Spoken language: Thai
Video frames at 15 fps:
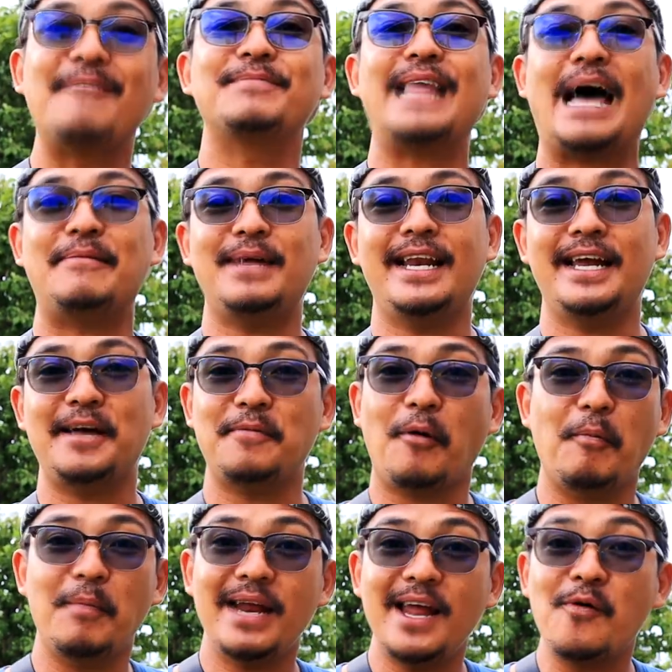ทำตามได้เลย ผ
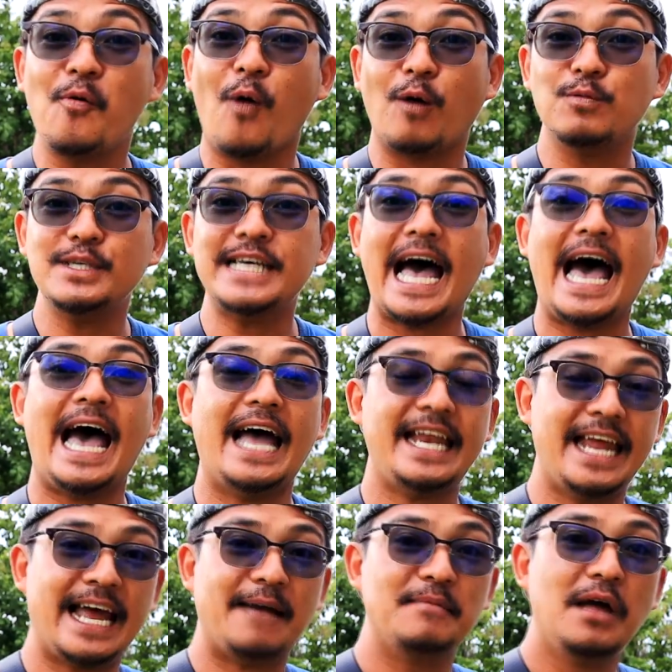มไม่ได้ห่วงวิชา
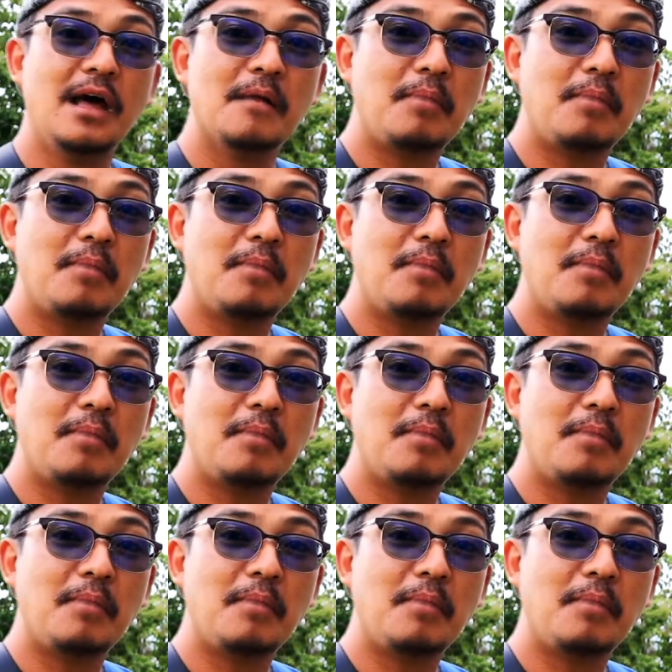นะครับ